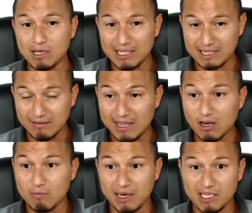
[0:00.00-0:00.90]
andati a
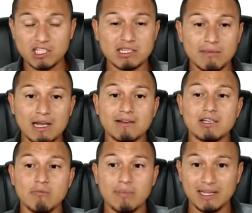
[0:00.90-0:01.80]
vederlo perché ci sembrava
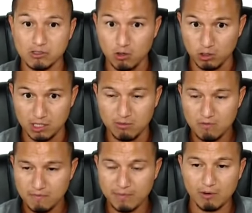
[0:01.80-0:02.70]
già un prezzo
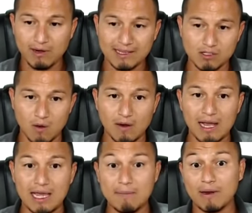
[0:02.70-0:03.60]
ottimo per quella
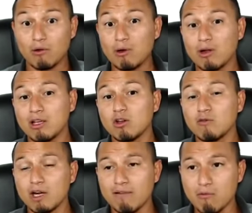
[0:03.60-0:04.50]
zona e per quello che noi
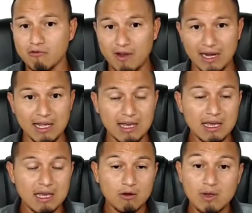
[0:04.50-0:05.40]
volevamo fare,
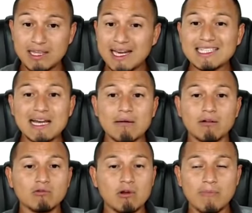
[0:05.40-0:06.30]
quindi era già
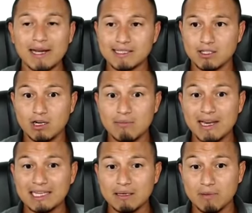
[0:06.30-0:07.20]
un'operazione
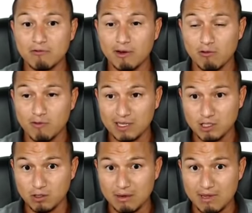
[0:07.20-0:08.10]
mirata per fare un
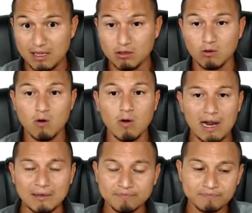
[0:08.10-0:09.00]
frazionamento.
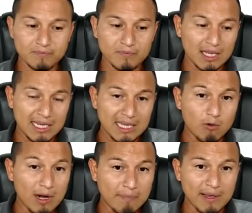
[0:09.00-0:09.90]
Ora, in
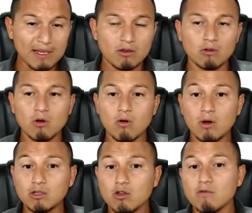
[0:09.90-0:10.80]
quel periodo,
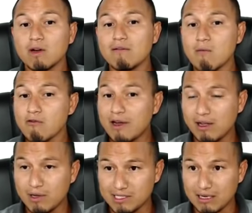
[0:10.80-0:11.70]
quando noi volevamo fare
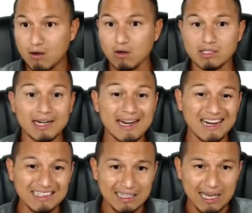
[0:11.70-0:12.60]
questa cosa, in
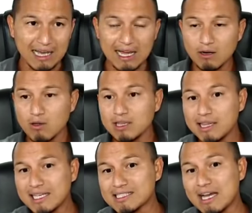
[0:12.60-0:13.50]
realtà a noi
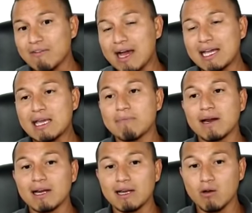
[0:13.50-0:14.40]
interessava anche
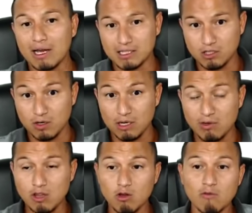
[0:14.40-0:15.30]
per le locazioni,
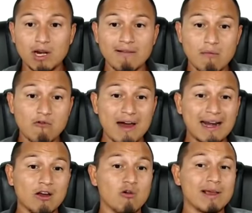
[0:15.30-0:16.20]
quindi noi volevamo
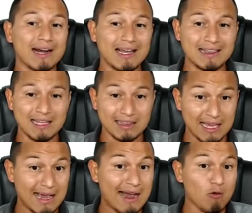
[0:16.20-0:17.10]
farla come
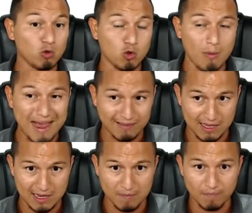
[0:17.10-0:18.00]
rendite
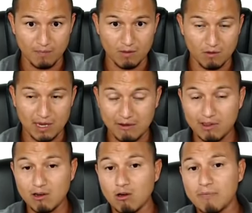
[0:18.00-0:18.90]
automatiche, ok?
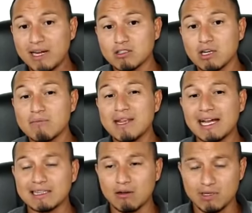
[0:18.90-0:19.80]
Quindi era un'operazione
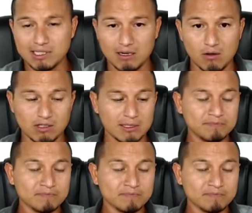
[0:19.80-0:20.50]
mirata a questa cosa.